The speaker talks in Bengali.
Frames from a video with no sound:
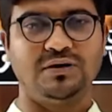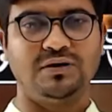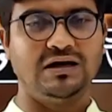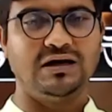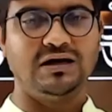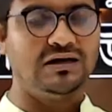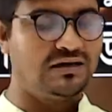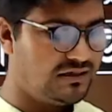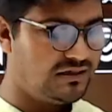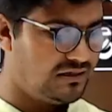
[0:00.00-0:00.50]

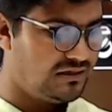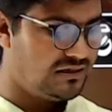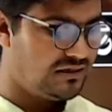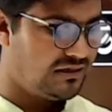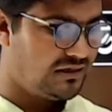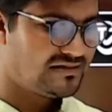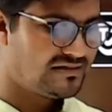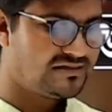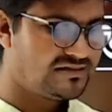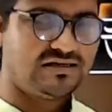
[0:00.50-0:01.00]
আজকে
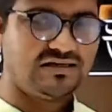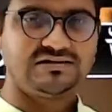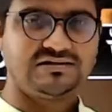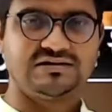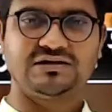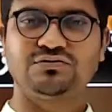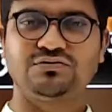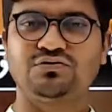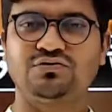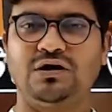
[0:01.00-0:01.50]
যেহেতু
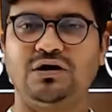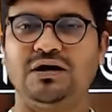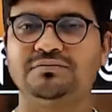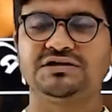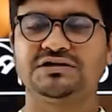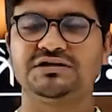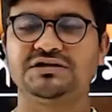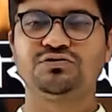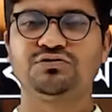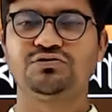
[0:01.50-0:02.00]
এমসিকিউর উপর
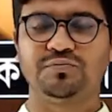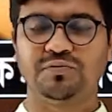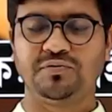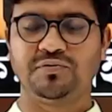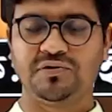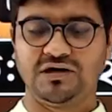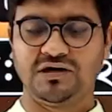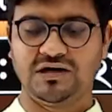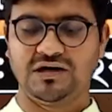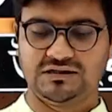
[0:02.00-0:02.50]
ক্লাস হবে
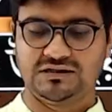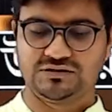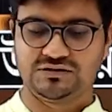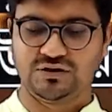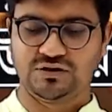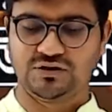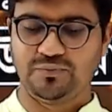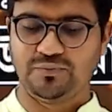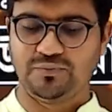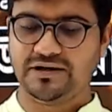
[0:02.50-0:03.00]

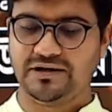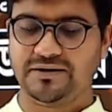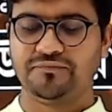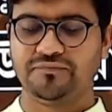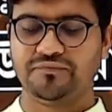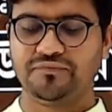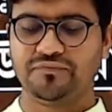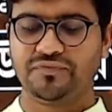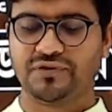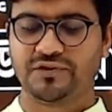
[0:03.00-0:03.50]

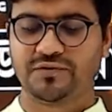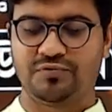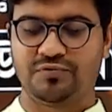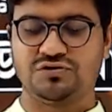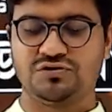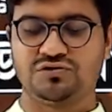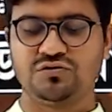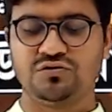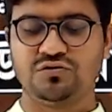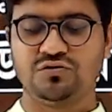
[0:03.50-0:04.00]
প্রশ্নগুলো দেখার
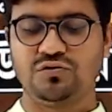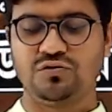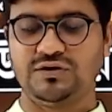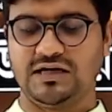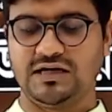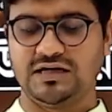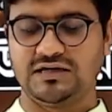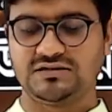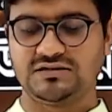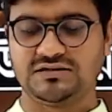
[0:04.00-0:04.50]
সাথে সাথে
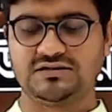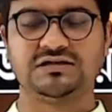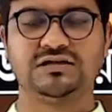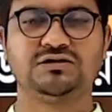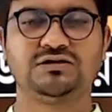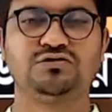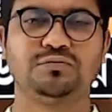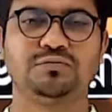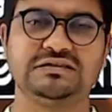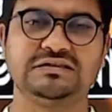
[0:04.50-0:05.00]
তোমরা অ্যান্সার
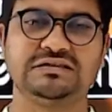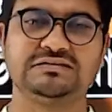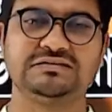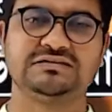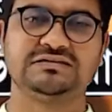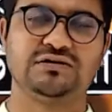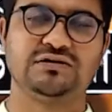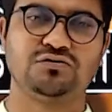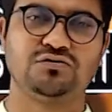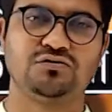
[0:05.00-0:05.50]
করবা
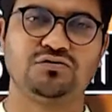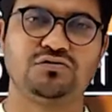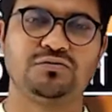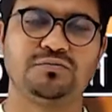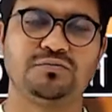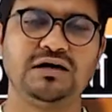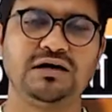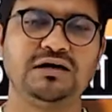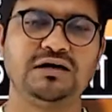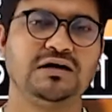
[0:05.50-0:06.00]
আমি
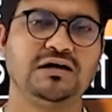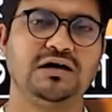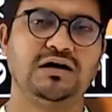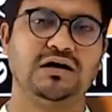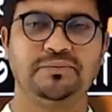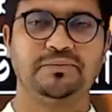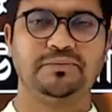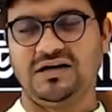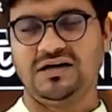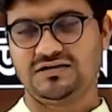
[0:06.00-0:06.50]
আশা
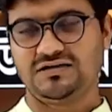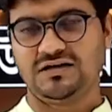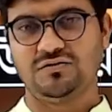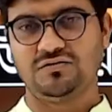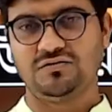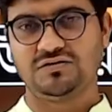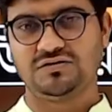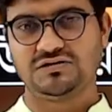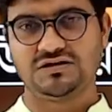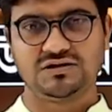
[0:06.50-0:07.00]
করছি যেহেতু
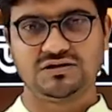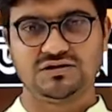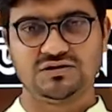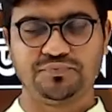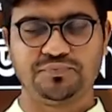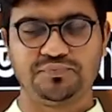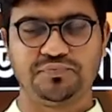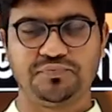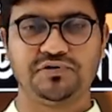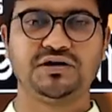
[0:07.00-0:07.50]
পরীক্ষা
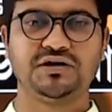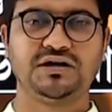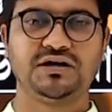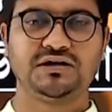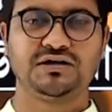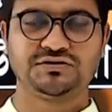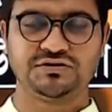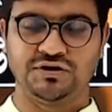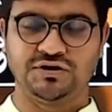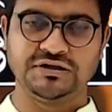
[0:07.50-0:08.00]
সন্নিকটে
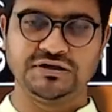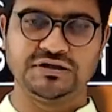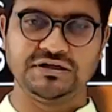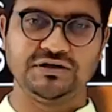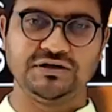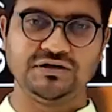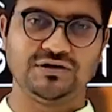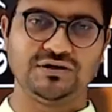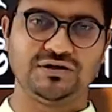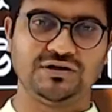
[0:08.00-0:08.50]
তোমরা
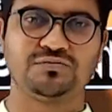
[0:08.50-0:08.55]
ইতোমধ্যে